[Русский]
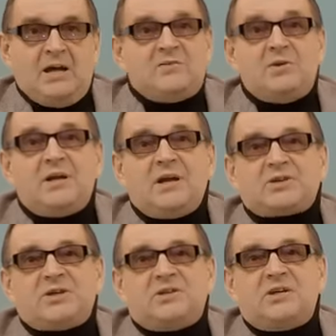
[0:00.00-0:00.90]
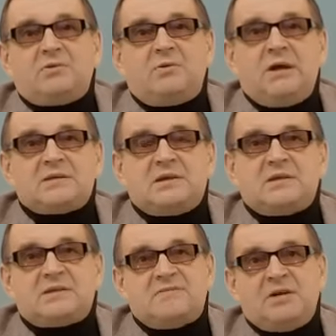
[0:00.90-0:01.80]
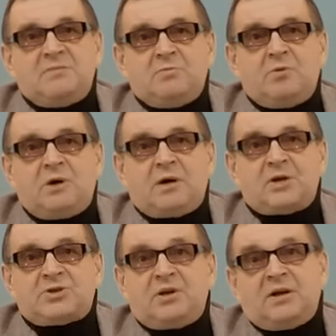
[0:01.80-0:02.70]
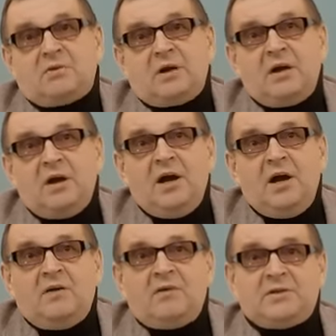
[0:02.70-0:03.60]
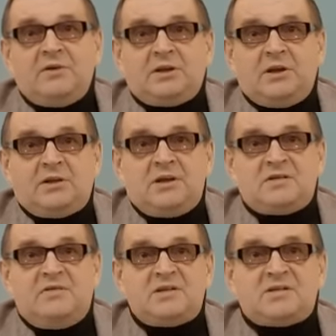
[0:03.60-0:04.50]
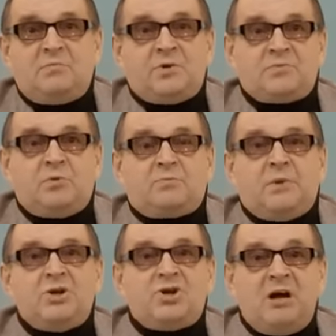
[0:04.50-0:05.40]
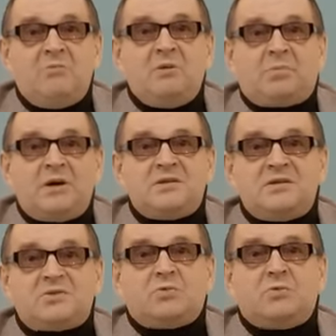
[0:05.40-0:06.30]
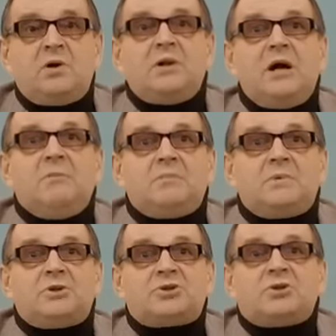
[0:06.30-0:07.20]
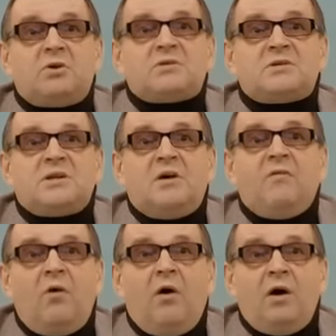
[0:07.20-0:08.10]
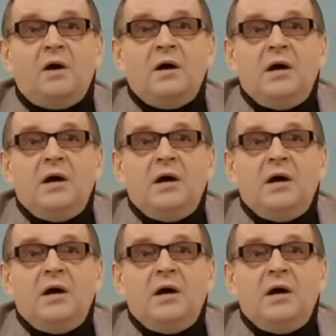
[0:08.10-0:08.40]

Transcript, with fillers: Сегодня на нашей территории осталось совсем немного граждан, которые в ответ на это известие пожмут плечами и произнесут «Ну а нам-то что с того?